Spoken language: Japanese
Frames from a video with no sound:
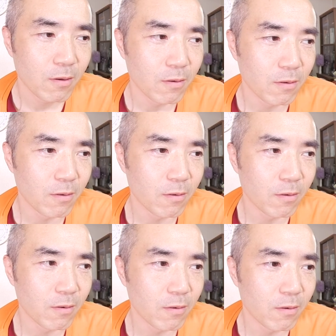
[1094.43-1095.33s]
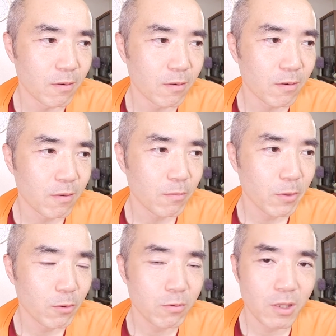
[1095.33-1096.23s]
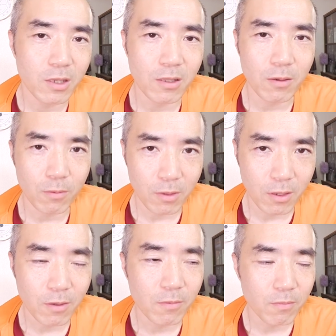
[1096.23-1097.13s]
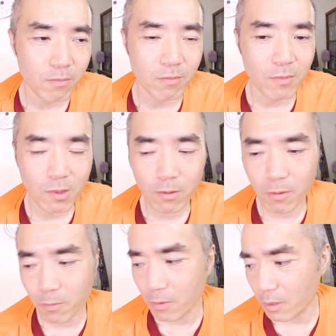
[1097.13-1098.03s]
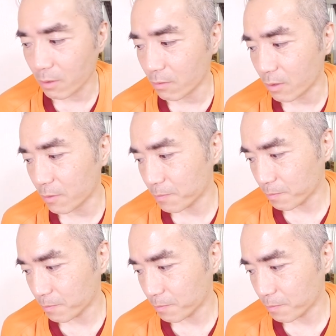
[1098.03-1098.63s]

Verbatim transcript: うん、まあ良くないんだろうな、うん、とは思うけどね。